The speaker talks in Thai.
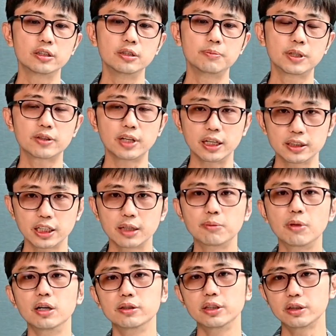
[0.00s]
คือประสานงาน
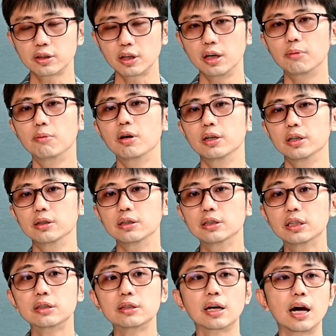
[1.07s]
บ่อยติดต่อบ่อย
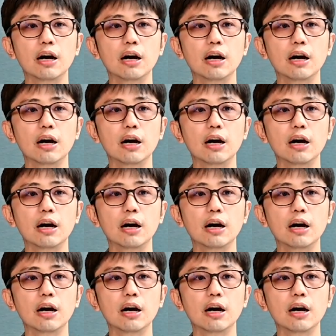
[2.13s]
เรื่อง